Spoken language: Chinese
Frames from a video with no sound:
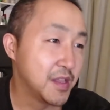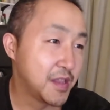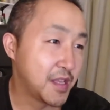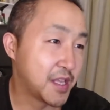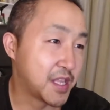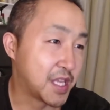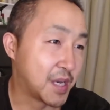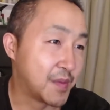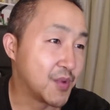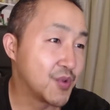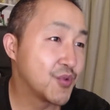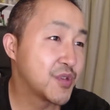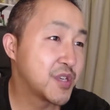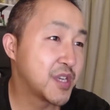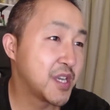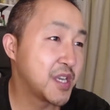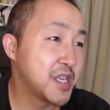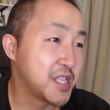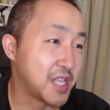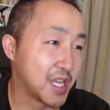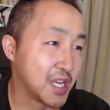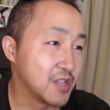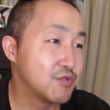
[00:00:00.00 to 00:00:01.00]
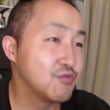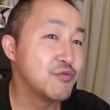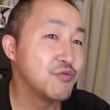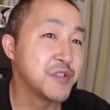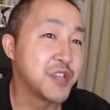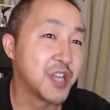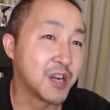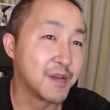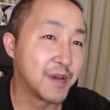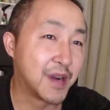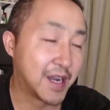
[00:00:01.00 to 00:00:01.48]
那咱们就先严肃
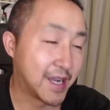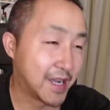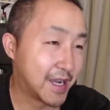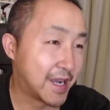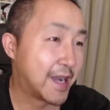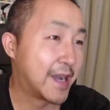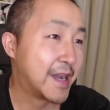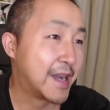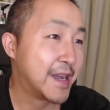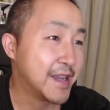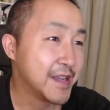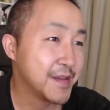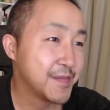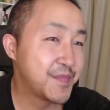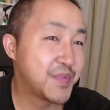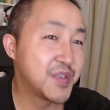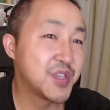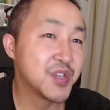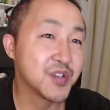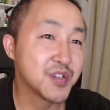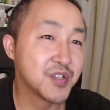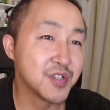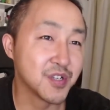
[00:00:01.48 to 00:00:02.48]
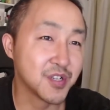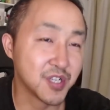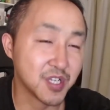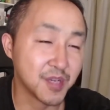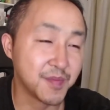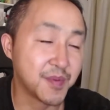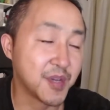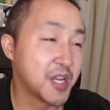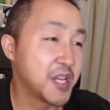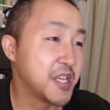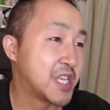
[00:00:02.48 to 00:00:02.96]
一点吧，哎，毕竟是
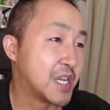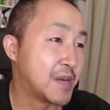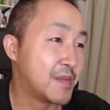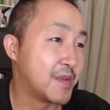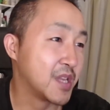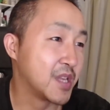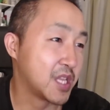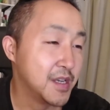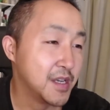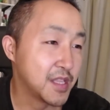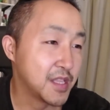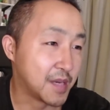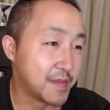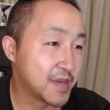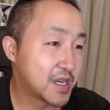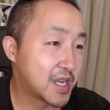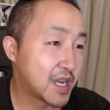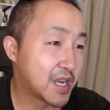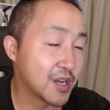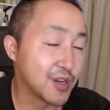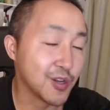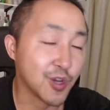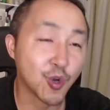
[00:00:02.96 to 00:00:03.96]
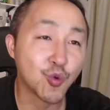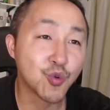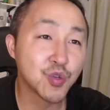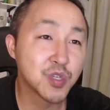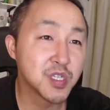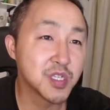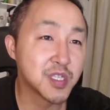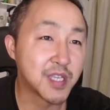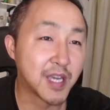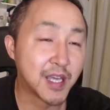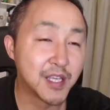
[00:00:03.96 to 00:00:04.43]
视频类节目，咱们看看老公
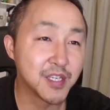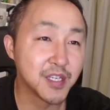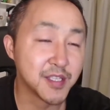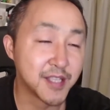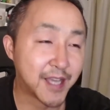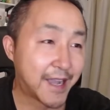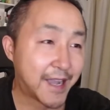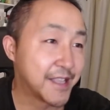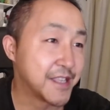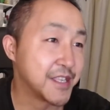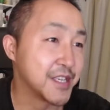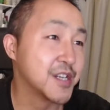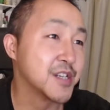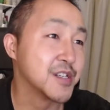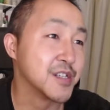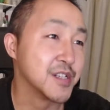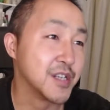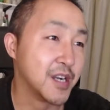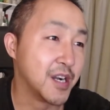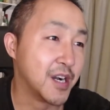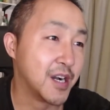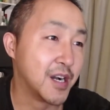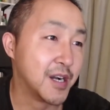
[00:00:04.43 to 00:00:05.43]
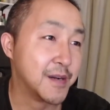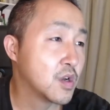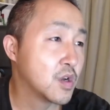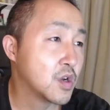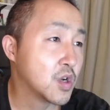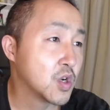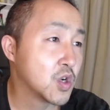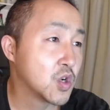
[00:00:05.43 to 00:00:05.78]
制裁的是哪几个人啊？